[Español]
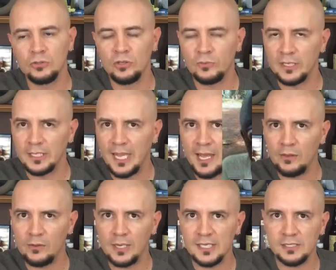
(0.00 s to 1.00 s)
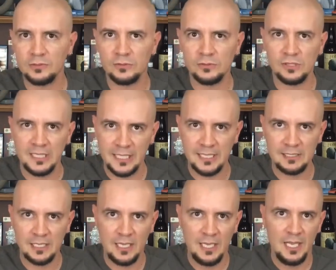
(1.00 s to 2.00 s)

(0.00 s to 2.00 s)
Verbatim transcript: un comunicado hace unos días,